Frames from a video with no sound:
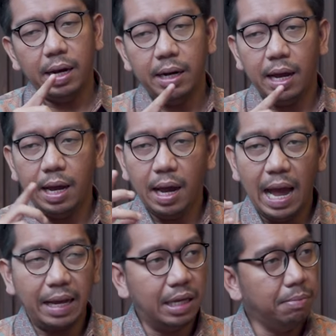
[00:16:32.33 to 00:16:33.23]
ada
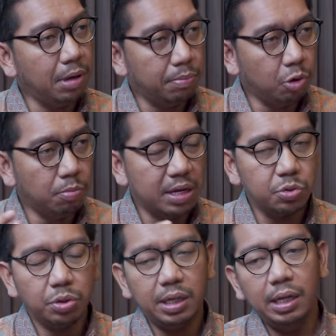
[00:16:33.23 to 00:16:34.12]
Hakim Ibnu
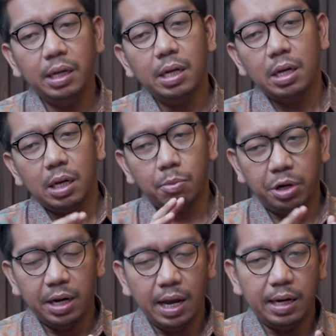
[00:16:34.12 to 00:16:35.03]
Basuki,
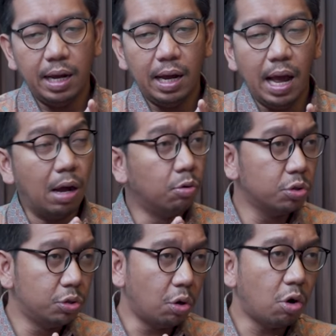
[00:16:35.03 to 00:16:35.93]
kemudian ada
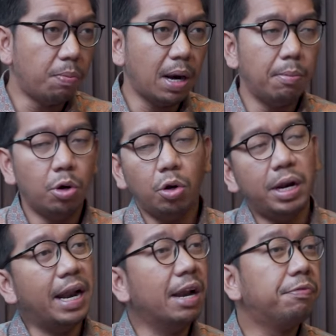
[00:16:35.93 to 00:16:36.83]
Agus Joko Pramono,
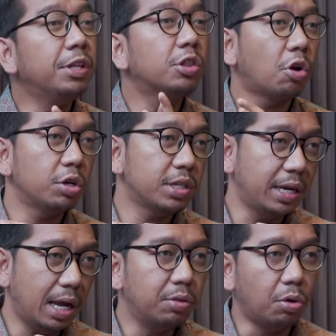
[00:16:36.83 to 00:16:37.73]
dan ada Fitroh
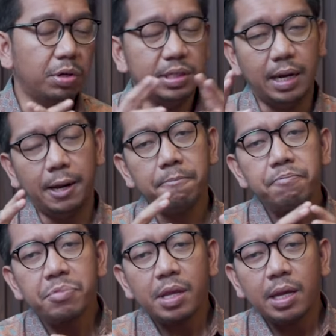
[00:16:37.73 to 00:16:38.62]
Cahyanto di sana.
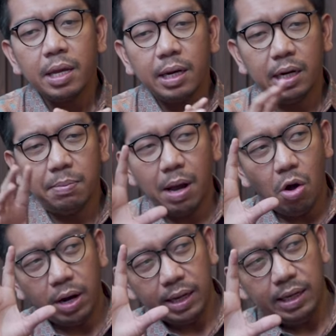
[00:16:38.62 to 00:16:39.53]
Lima
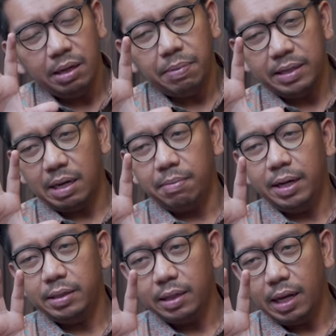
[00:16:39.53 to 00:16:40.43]
orang ini Pak
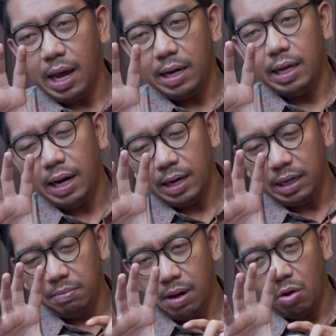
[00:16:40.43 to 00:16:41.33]
Samad adalah
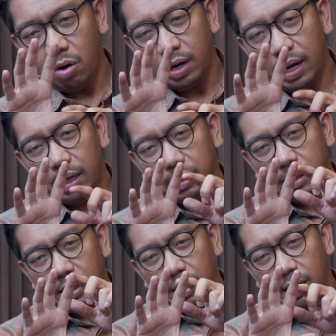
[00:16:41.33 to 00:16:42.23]
lima orang
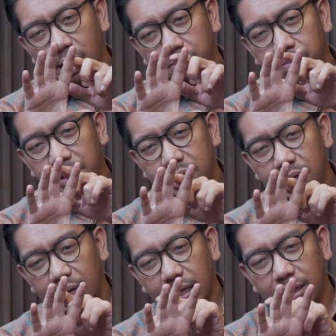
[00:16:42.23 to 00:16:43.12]
yang
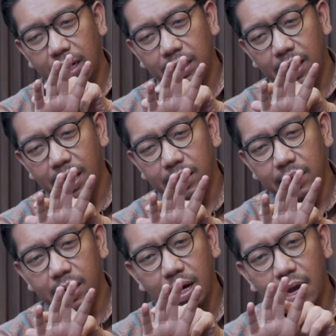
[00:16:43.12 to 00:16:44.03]
bisa kita lihat
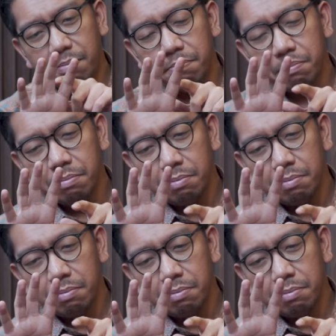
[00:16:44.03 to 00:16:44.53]
di dalam